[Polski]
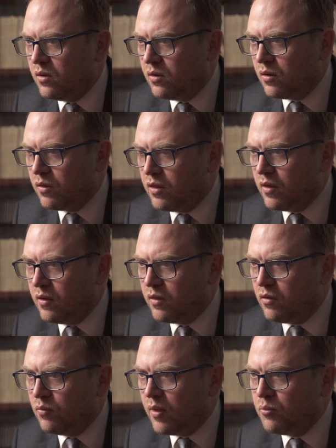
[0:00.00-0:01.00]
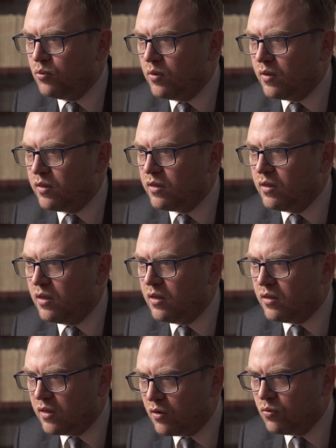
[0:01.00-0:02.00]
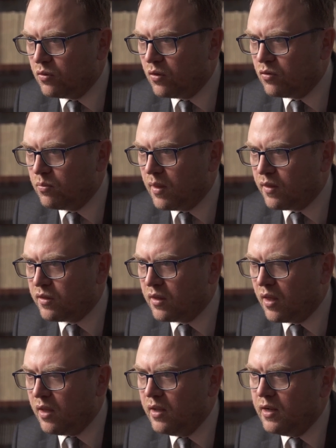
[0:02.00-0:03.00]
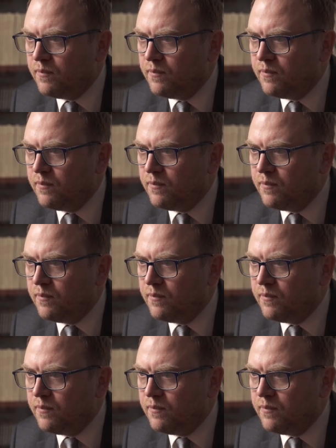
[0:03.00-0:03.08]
E, Rosjanie są na północny zachód od miasta.